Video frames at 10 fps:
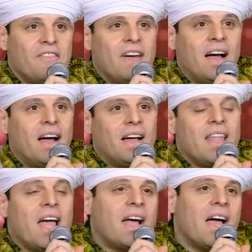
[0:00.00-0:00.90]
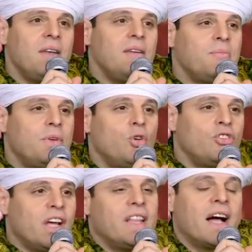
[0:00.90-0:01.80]
فده كان
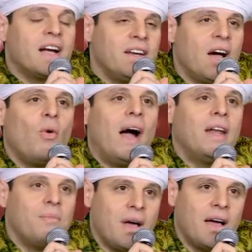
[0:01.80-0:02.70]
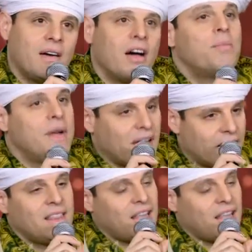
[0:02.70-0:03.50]
بيجهدك نوعا ما رغم انك